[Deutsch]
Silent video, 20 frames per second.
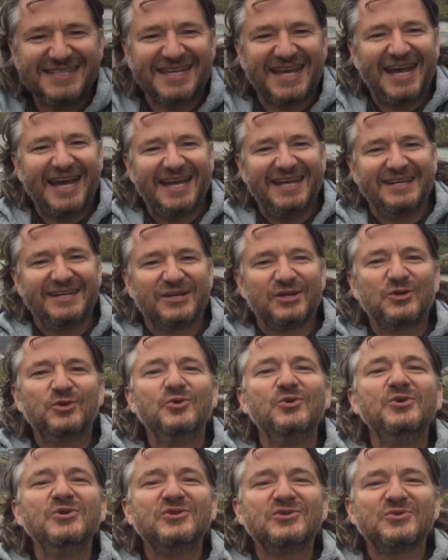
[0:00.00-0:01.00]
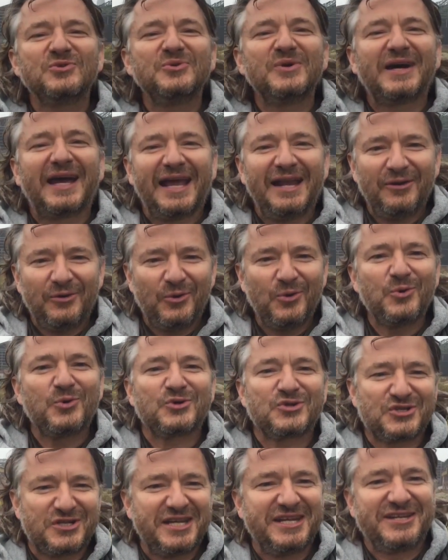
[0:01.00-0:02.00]
ist eine kulturell
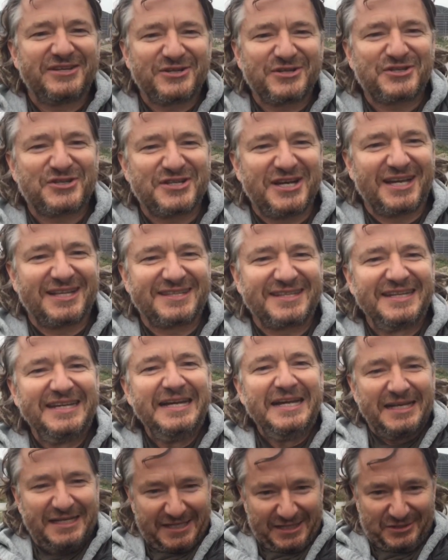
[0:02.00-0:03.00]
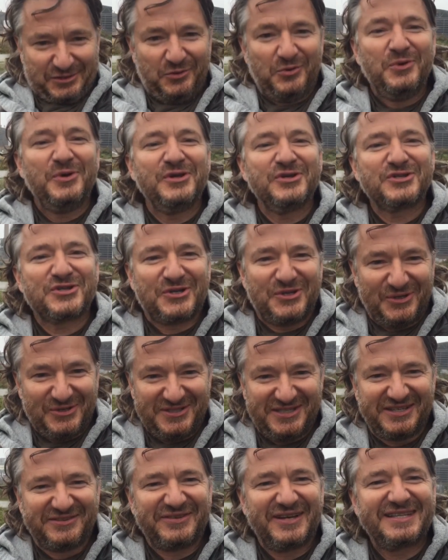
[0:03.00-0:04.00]
hochstehende Stadt, katholisch,
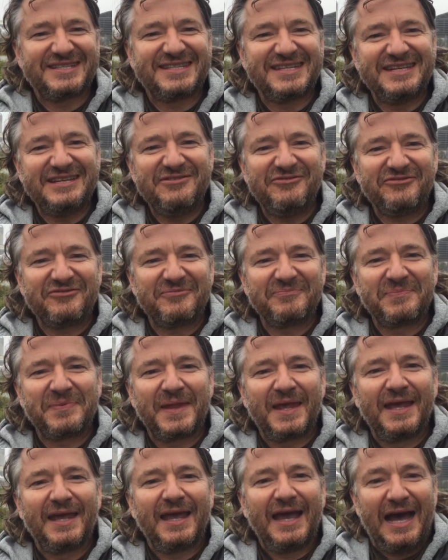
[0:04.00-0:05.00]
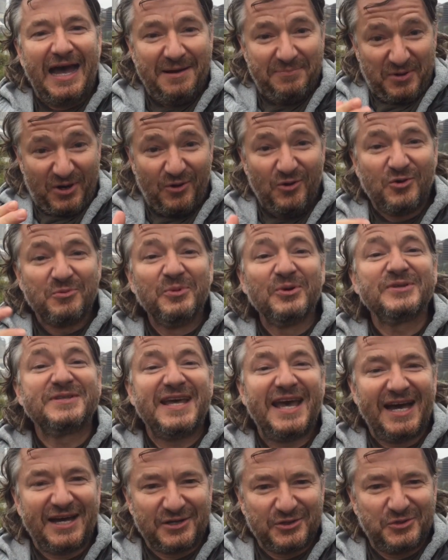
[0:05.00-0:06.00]
konservativ, aber auch
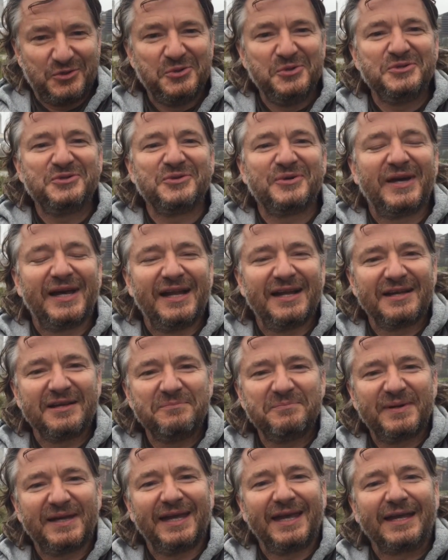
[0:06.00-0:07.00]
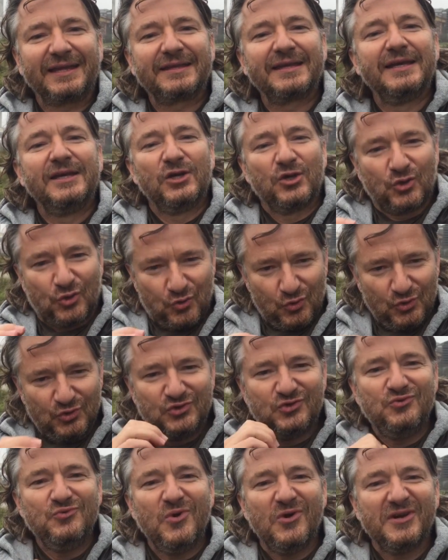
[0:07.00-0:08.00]
modern, kulturell geprägt.
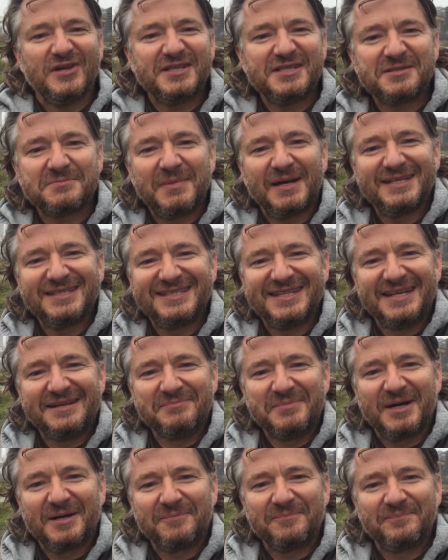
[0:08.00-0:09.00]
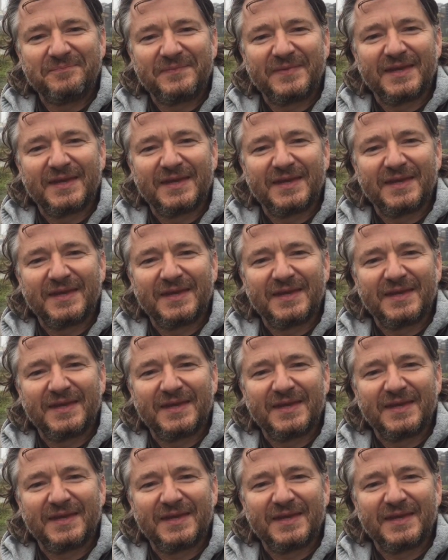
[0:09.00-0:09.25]
Kultur ist mein Thema.